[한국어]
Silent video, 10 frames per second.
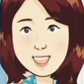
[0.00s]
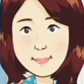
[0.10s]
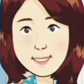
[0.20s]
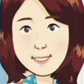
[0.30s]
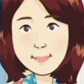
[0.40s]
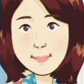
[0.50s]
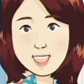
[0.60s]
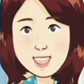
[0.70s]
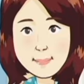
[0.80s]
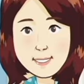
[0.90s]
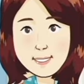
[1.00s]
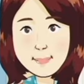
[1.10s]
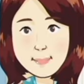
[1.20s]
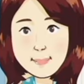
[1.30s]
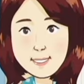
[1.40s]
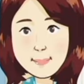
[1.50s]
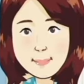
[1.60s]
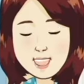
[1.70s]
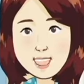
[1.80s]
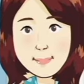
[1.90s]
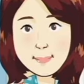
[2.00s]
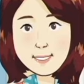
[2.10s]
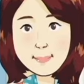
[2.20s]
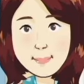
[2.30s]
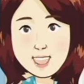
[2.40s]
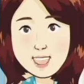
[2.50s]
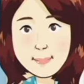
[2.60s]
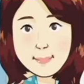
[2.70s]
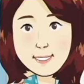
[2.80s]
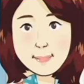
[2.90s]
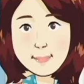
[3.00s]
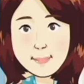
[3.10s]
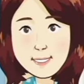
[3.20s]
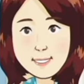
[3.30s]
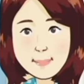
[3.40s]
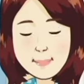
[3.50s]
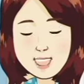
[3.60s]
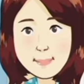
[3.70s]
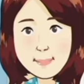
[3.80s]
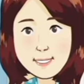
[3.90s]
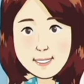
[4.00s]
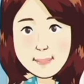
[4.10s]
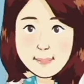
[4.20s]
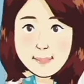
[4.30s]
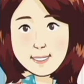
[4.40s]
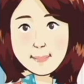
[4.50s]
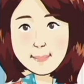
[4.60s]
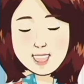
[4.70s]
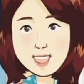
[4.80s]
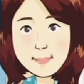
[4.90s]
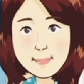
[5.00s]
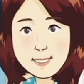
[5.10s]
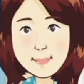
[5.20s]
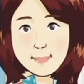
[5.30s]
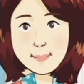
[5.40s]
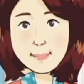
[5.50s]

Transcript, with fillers: 혹시 암 치료 중이나 암 치료 후에 임신을 해도 괜찮은가요?